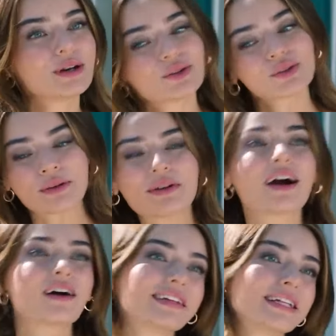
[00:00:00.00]
ama kutlama
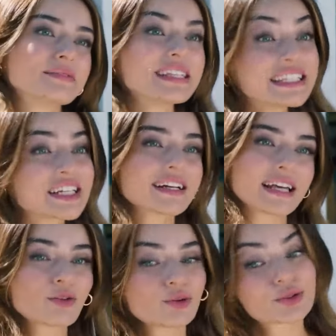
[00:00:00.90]
kahvelerimizi
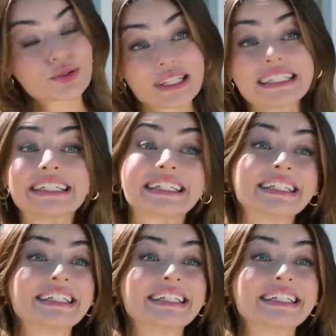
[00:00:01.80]
içerken konuşuruz hadi.